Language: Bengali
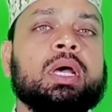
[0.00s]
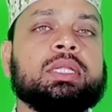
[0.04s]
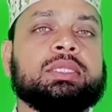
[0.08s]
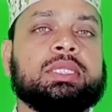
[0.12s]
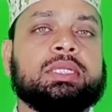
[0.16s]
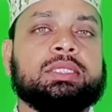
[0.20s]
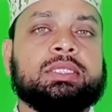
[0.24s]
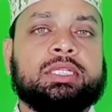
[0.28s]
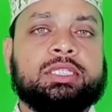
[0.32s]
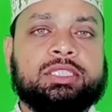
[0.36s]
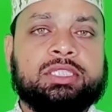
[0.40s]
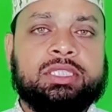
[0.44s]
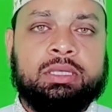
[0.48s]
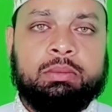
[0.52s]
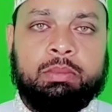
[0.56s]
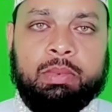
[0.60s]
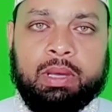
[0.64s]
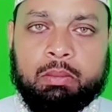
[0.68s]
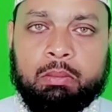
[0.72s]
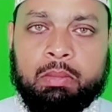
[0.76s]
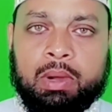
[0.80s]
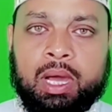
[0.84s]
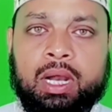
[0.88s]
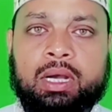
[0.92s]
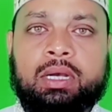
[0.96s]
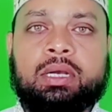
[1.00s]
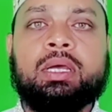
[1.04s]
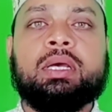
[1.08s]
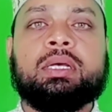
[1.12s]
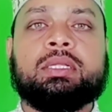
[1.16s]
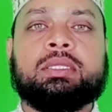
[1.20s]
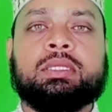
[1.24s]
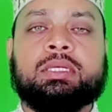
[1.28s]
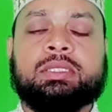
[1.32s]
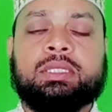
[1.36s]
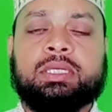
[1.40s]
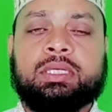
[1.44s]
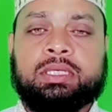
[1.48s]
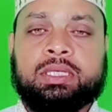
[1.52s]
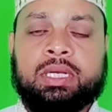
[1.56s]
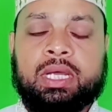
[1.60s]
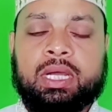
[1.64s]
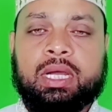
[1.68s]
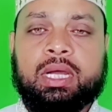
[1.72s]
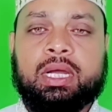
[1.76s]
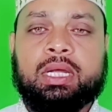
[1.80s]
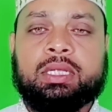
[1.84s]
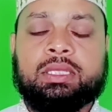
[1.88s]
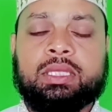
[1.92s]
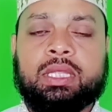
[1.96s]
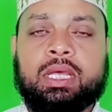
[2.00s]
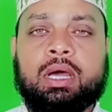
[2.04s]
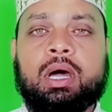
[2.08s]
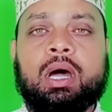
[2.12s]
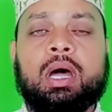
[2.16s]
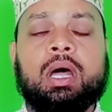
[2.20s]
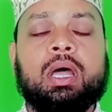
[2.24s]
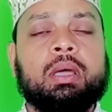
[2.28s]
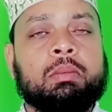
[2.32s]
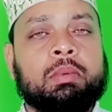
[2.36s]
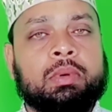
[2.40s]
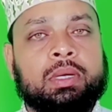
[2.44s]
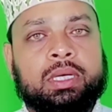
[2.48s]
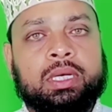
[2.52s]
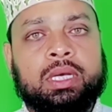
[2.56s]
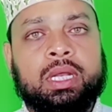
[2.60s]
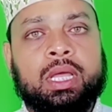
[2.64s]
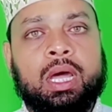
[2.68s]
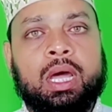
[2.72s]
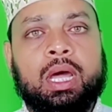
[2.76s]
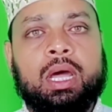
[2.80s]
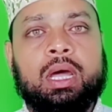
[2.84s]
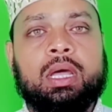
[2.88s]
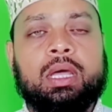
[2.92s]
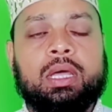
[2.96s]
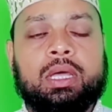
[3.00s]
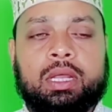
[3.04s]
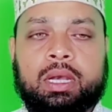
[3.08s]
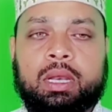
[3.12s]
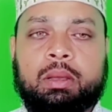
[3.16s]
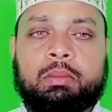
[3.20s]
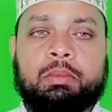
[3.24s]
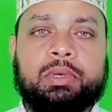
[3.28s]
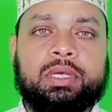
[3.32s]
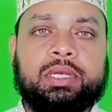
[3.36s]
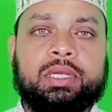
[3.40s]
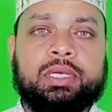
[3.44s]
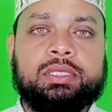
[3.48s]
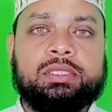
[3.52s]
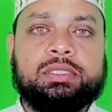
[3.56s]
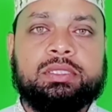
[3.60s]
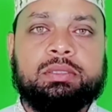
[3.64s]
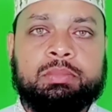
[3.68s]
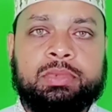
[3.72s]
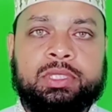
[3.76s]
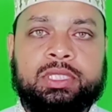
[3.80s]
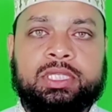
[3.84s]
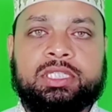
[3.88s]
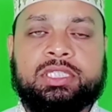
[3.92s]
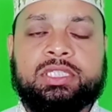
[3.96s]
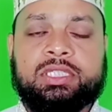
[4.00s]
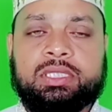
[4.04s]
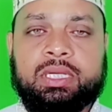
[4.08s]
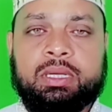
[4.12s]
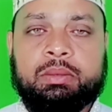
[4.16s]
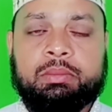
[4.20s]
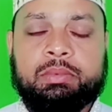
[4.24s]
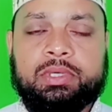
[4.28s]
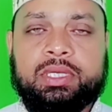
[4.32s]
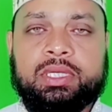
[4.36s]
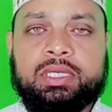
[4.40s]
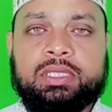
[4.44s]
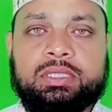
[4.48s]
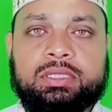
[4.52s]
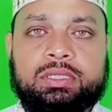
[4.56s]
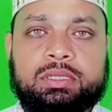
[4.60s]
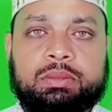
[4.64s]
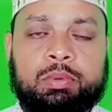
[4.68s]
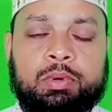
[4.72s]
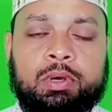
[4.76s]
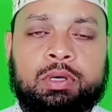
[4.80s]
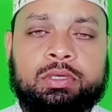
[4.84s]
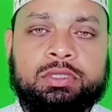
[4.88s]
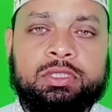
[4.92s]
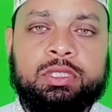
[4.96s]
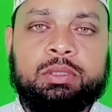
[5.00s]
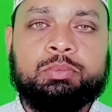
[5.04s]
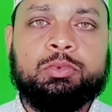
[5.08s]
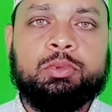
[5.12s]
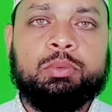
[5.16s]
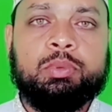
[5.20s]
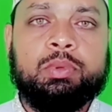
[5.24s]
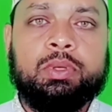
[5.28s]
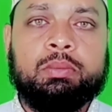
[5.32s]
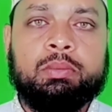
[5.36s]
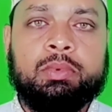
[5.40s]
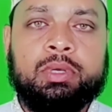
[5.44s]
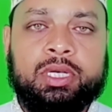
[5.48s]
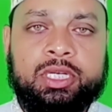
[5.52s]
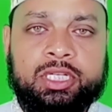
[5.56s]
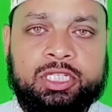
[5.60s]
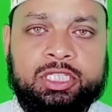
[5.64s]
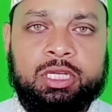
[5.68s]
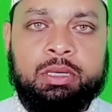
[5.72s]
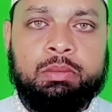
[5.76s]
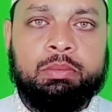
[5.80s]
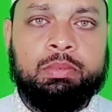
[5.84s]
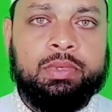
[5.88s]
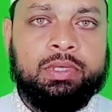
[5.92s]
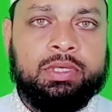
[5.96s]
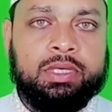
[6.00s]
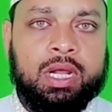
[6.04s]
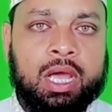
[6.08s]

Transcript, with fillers: তাদের সেবার মান তাদের টাকা দেওয়া এবং নেওয়া রেমিটেন্স বিদেশি রেমিটেন্স পর্যাপ্ত পরিমাণ রিজার্ভ